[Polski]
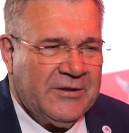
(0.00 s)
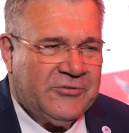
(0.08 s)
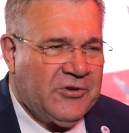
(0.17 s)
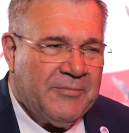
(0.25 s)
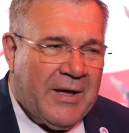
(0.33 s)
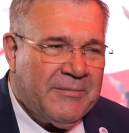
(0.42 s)

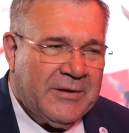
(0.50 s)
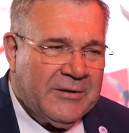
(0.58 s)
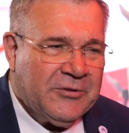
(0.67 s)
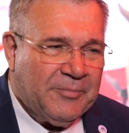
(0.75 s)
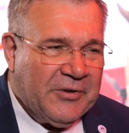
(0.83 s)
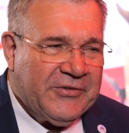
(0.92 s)
Czy mamy
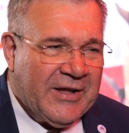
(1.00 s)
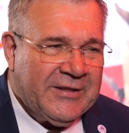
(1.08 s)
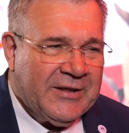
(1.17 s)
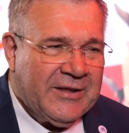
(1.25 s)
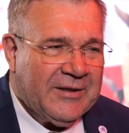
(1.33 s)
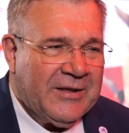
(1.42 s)

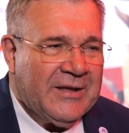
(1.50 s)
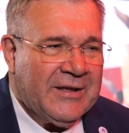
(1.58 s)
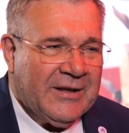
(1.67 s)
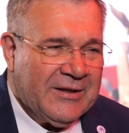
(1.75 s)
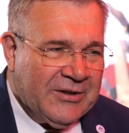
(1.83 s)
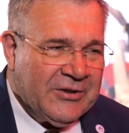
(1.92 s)
dopisany
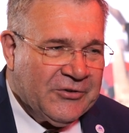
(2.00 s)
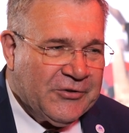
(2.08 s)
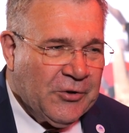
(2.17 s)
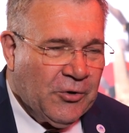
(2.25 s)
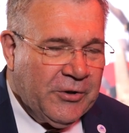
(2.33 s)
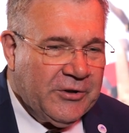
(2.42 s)
Y,
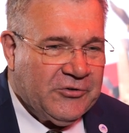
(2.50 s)
zdrój,